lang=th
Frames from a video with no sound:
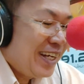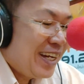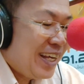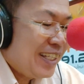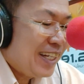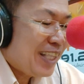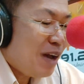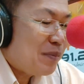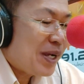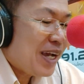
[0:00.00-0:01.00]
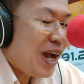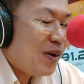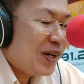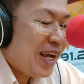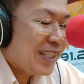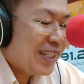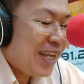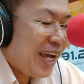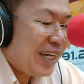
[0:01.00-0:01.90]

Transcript: นะติดตามรายการของทางสถา